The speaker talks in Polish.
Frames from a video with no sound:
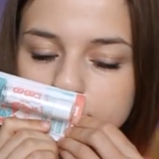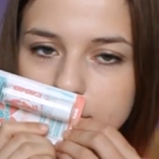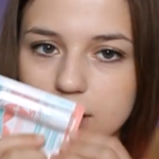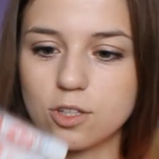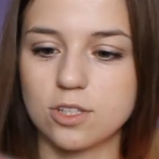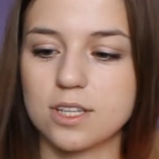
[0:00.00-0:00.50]

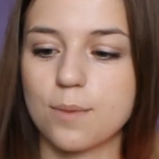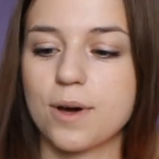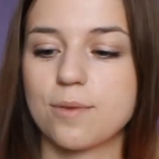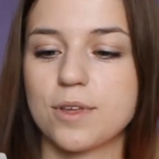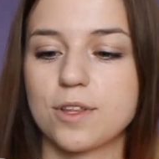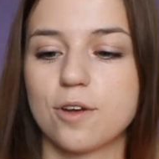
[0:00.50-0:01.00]
Tak, to jest
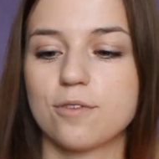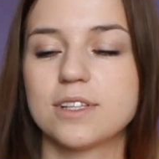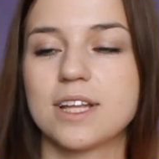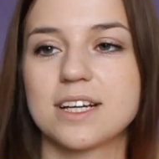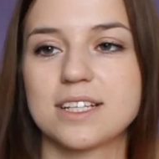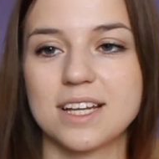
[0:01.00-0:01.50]
zapach miętowy,
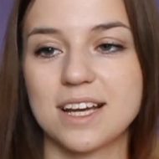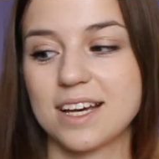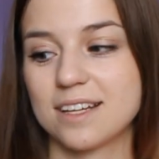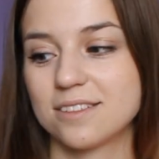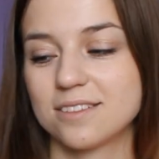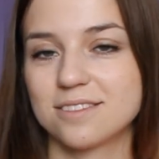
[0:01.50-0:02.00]
także
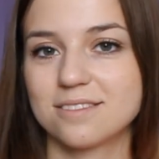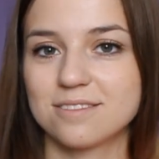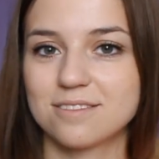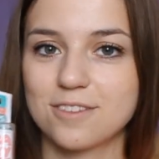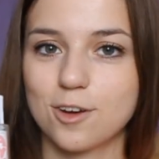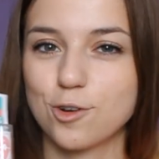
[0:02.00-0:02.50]

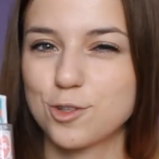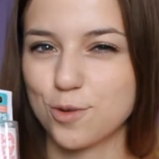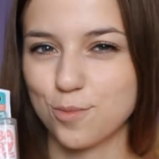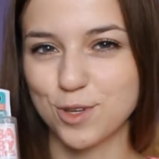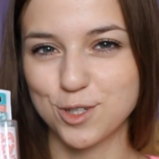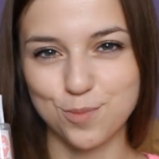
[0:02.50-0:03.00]

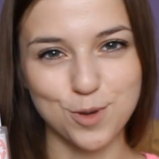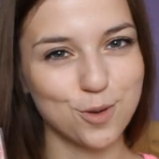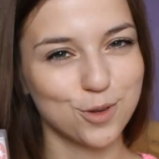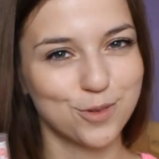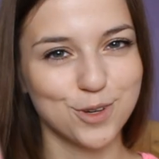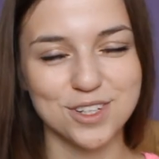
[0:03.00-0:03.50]
korciło mnie, żeby ją
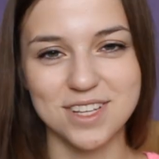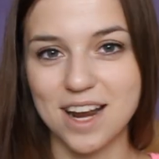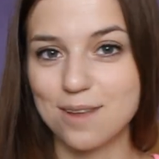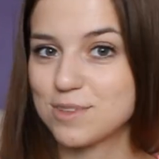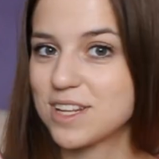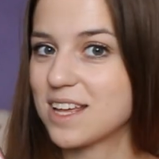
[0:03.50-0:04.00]
otworzyć,
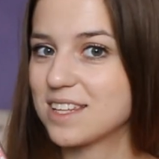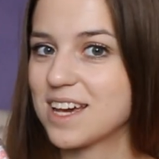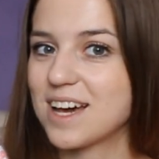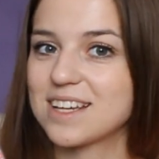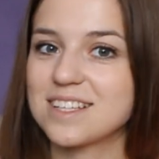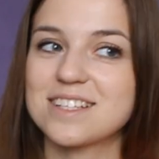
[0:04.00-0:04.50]
ale myślę,
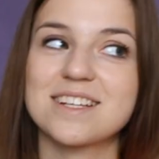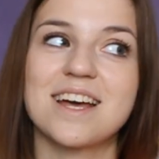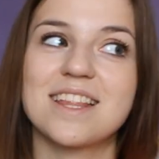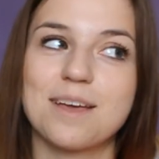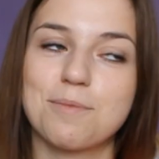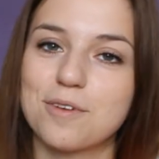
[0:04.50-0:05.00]
nie
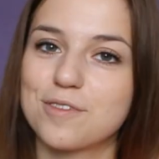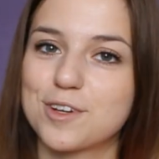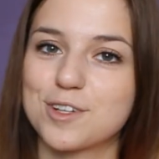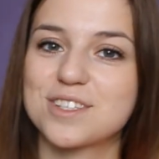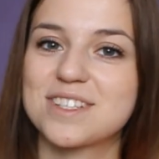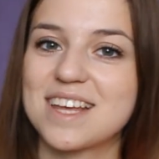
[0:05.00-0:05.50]
Agnieszka, najpierw
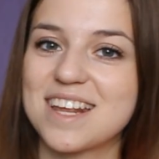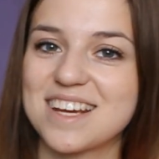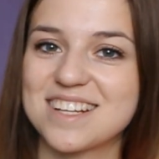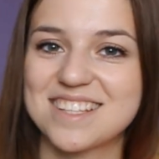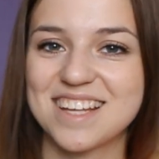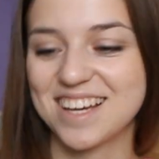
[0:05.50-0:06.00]
wykorzystaj
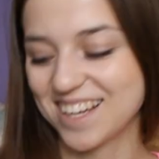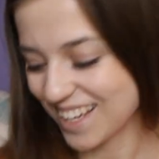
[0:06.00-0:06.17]
resztę.